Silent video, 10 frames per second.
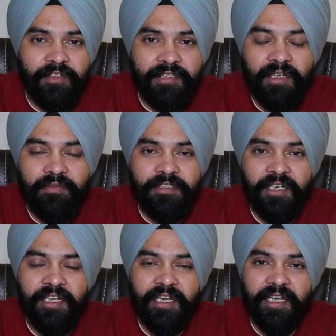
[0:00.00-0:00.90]
वीज़ा अफसर
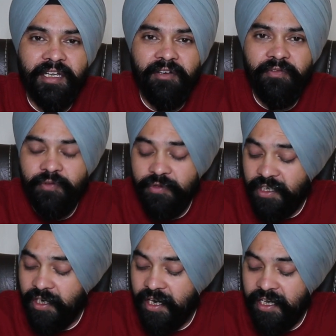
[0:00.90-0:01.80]
ये कह के रिफ्यूज़ कर रहे